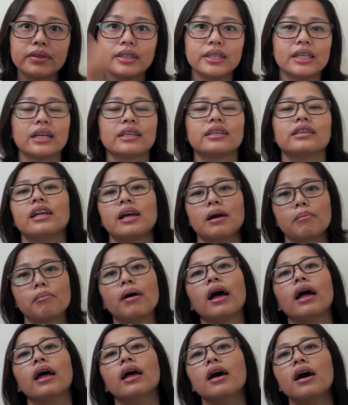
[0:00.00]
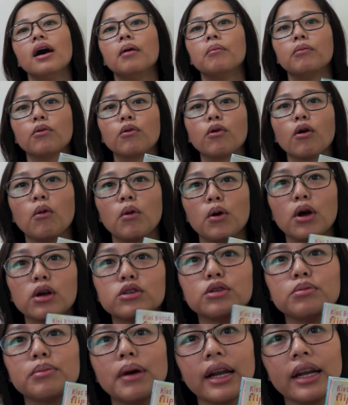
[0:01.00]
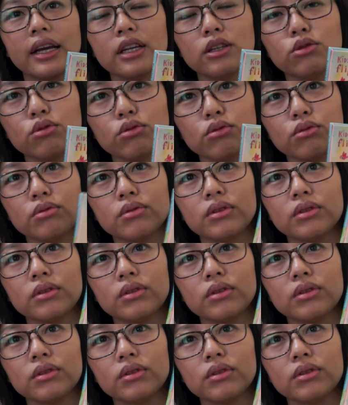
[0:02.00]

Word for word: 加成两半，不过我又去买了一组，